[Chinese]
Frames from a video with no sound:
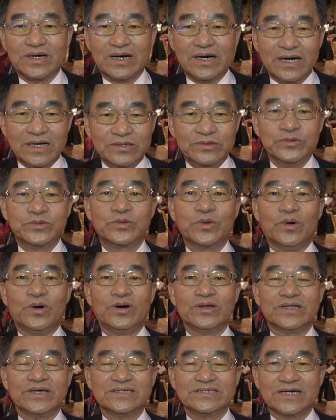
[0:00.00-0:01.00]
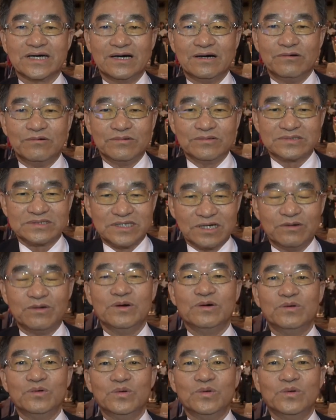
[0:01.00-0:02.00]
了很多的这个社
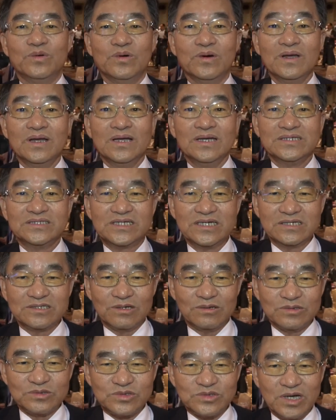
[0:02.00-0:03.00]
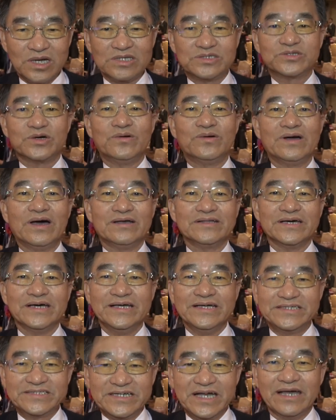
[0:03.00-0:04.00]
会服务，其中最重要的
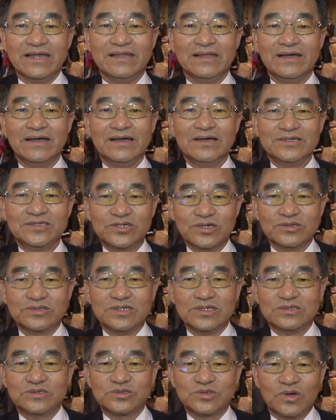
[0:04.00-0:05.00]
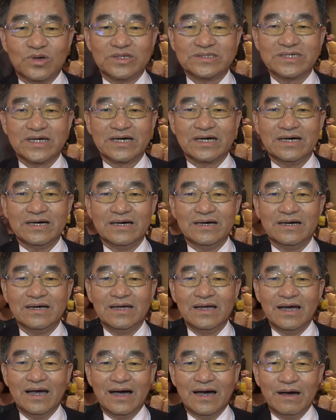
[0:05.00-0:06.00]
一件就是做这个
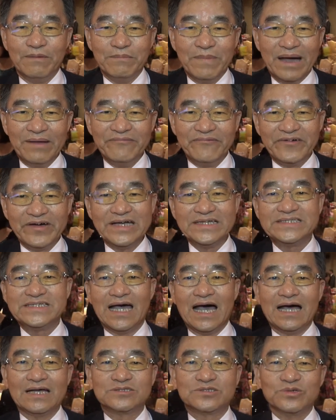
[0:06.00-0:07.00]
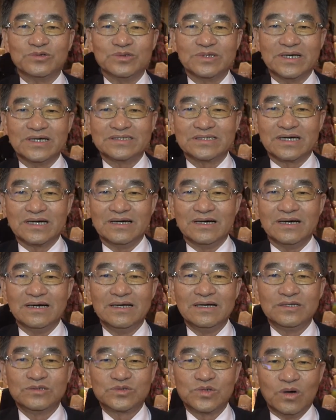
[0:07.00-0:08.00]
曼菲家族的这个
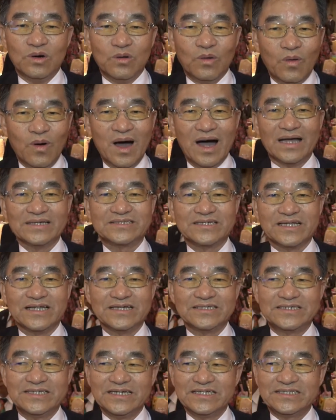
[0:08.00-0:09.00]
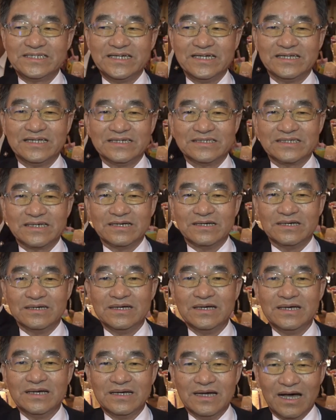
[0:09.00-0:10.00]
做袜子的机器的这个
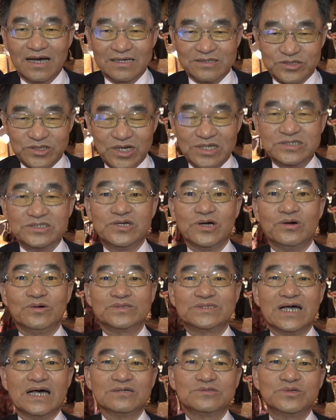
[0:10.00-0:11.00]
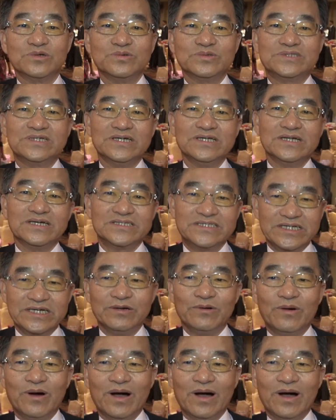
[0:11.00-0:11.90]
全球奖助金的计